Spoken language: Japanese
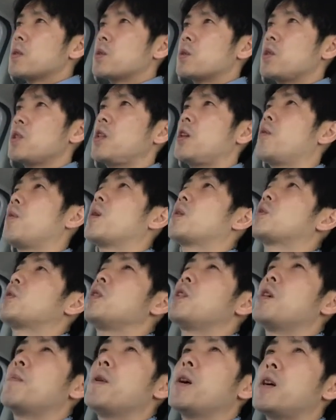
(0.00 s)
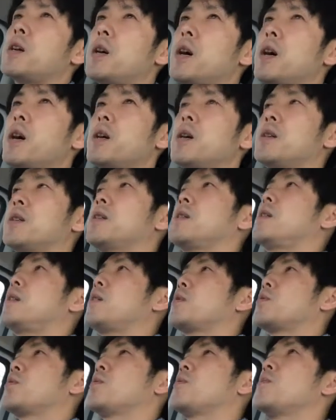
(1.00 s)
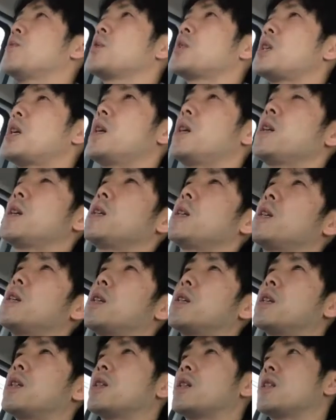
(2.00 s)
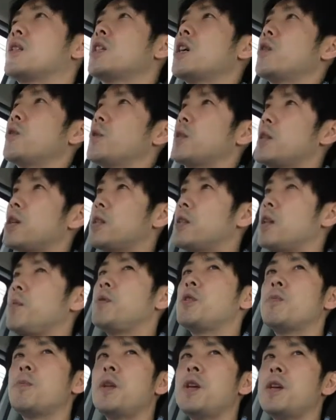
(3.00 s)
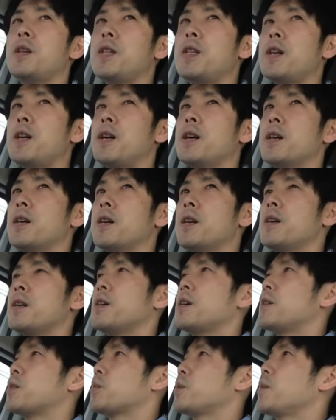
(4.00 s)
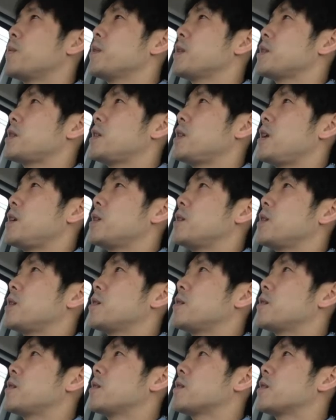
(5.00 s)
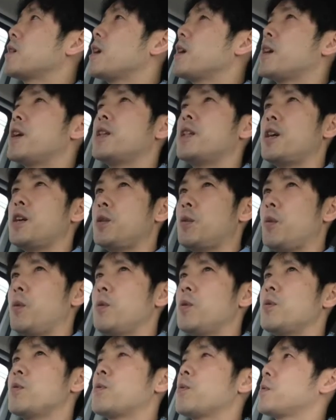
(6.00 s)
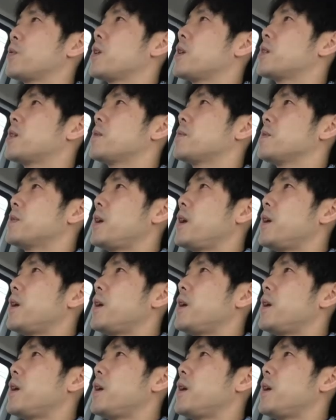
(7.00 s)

ついてようがついてまいが、えー、その放射、え車両であって認められたら、えそれはですね関係ないということだったの